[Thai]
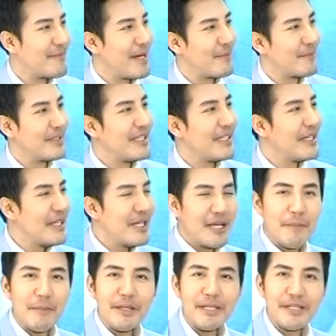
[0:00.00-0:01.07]
แบบนี้
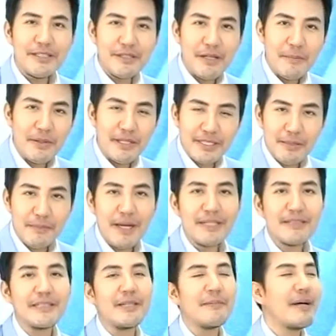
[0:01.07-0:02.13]
มีผลิตภัณ
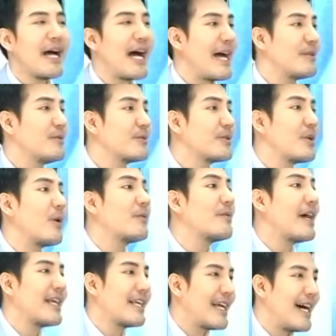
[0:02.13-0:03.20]
ฑ์เสริมอาหารอยู่
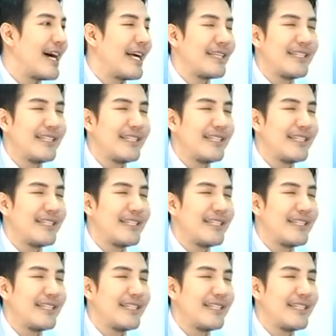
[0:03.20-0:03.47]
2รายการ